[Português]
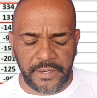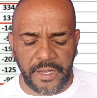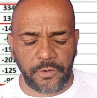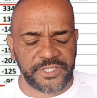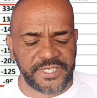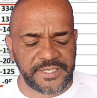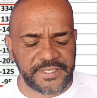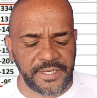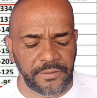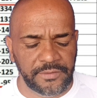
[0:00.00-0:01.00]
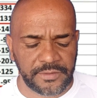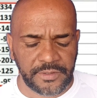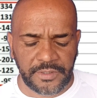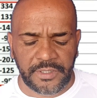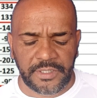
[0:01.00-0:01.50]
Na Conceição,
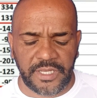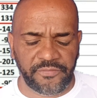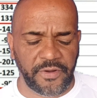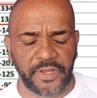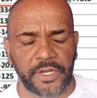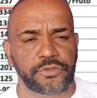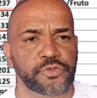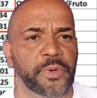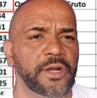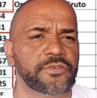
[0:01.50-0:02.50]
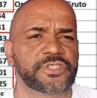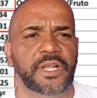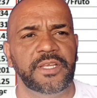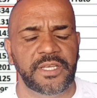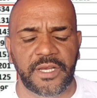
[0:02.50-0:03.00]
que é a favela dos brancos
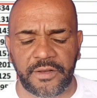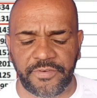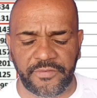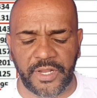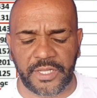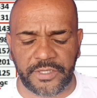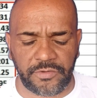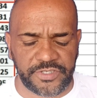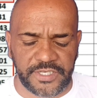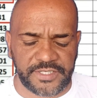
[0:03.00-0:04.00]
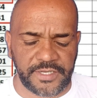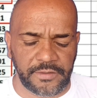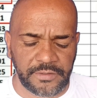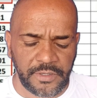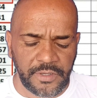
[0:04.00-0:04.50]
ali, a favela da
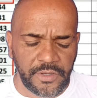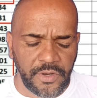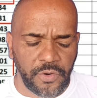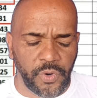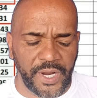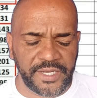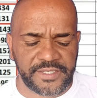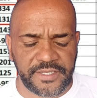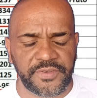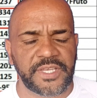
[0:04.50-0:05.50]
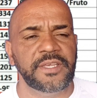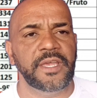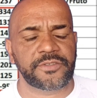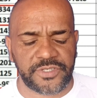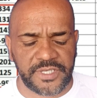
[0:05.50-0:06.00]
Conceição, o Aires teve
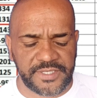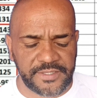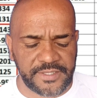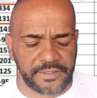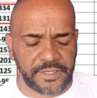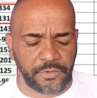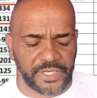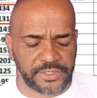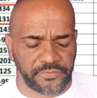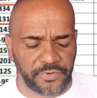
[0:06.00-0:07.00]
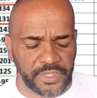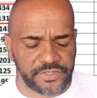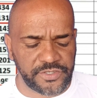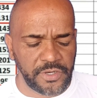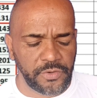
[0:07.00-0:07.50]
564
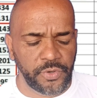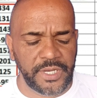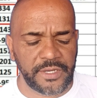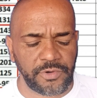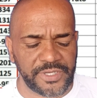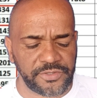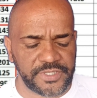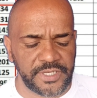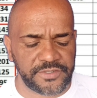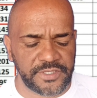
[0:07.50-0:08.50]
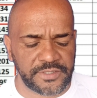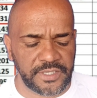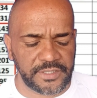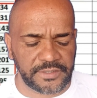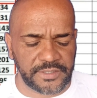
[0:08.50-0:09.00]
votos, William
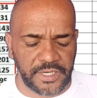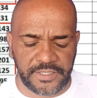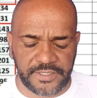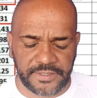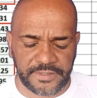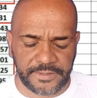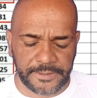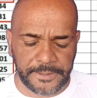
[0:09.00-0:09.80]
433.